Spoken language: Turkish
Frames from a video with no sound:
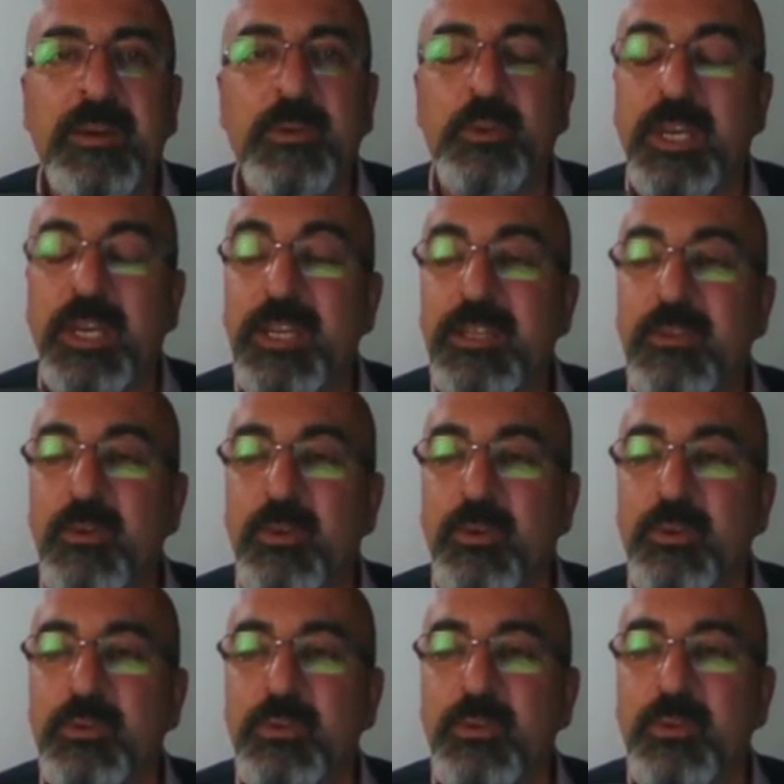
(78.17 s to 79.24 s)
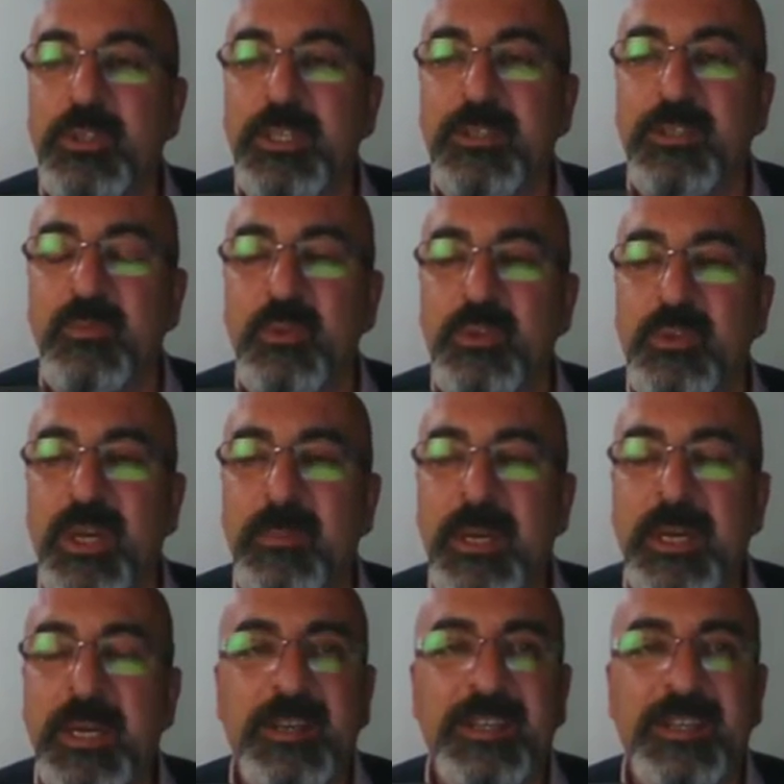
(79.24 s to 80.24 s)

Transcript: Özellikle ortaokulda değil mi hocam?